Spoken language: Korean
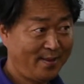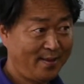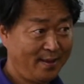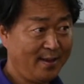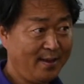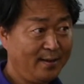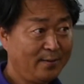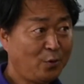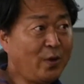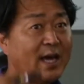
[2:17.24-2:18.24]
예,
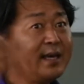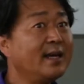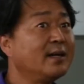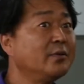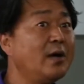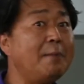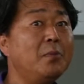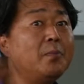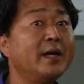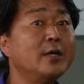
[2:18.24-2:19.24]
토양 개량도 한
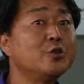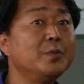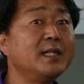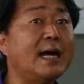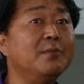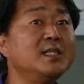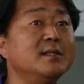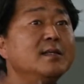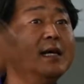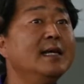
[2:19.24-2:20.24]
번만 해주면
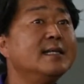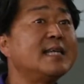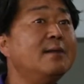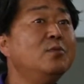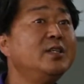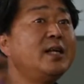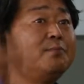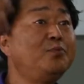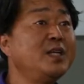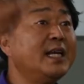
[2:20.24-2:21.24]
나머지는 작물들의
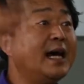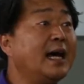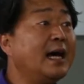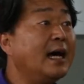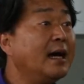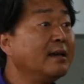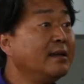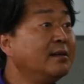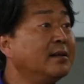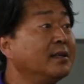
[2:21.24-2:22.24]
뿌리나
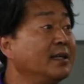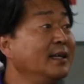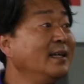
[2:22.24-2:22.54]
이런 것들이